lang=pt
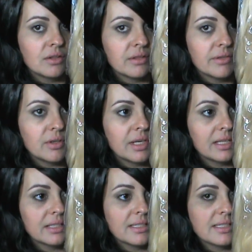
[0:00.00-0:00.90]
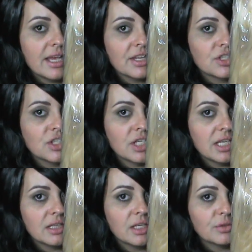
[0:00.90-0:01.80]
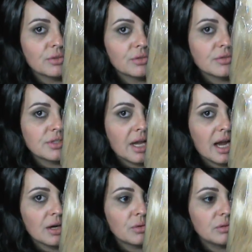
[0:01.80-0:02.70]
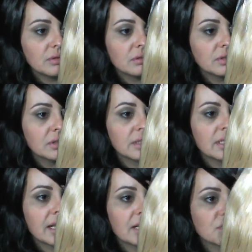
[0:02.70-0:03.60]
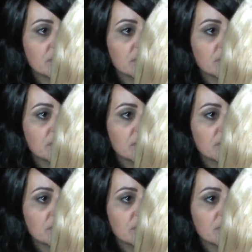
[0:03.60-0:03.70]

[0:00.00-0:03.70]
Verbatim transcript: ó, tá vendo que ela tá certinha dentro do saco. Ela